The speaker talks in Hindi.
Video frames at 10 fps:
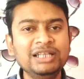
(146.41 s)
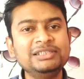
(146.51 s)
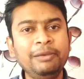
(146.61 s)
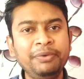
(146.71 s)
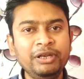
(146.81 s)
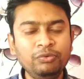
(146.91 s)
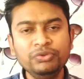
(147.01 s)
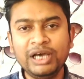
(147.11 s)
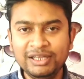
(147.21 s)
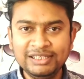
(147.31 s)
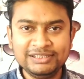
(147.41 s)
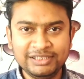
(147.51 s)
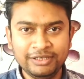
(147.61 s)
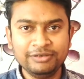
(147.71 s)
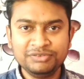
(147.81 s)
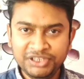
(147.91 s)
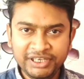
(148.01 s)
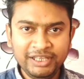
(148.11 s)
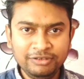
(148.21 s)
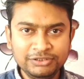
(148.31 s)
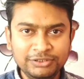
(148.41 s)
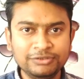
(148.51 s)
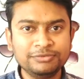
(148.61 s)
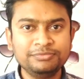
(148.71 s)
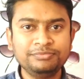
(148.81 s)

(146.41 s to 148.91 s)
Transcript: लीजिए फिर उतार दीजिए ठीक है दोस्तों